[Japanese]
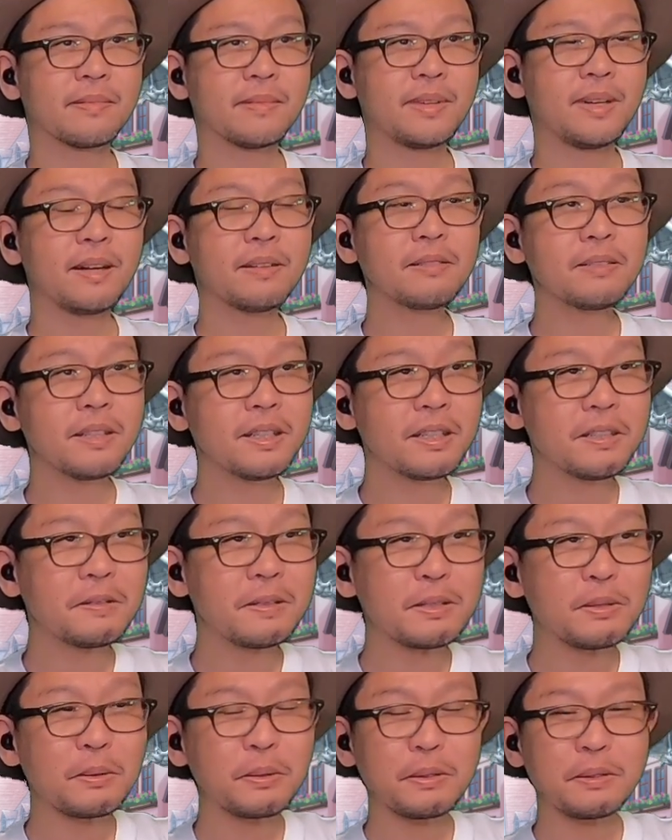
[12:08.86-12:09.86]
春から
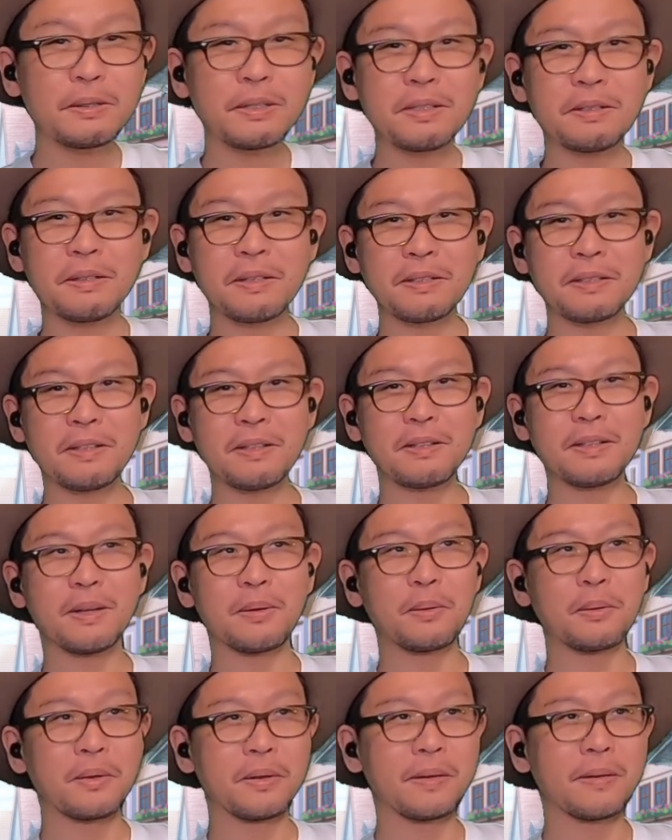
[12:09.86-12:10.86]
はどれくらいのあれなんだ
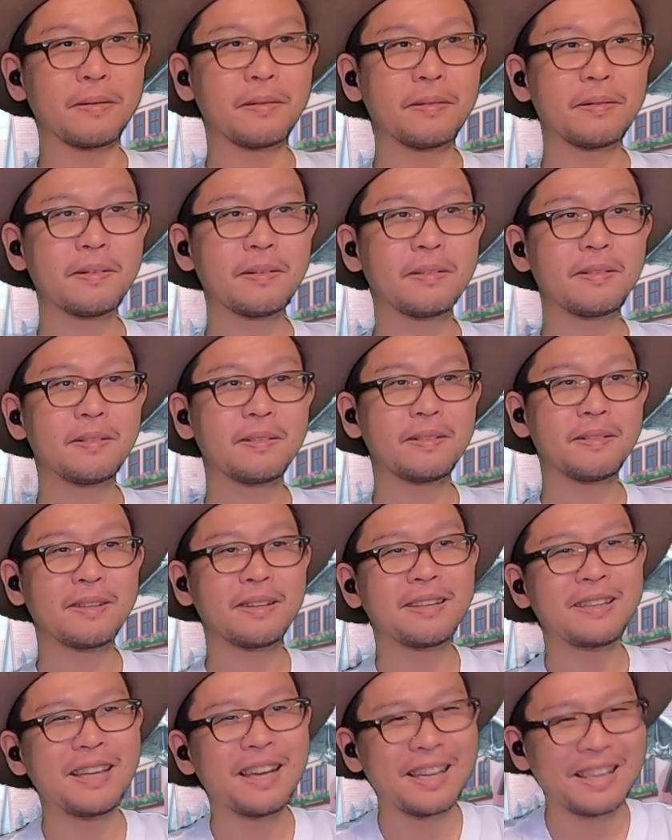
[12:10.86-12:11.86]
ろうね。
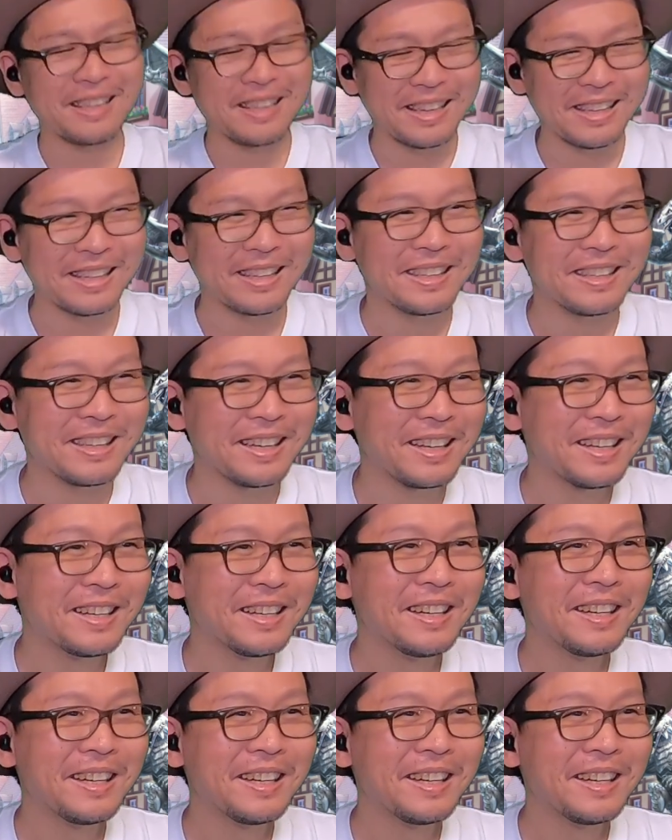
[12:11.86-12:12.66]
いやいやいやいや。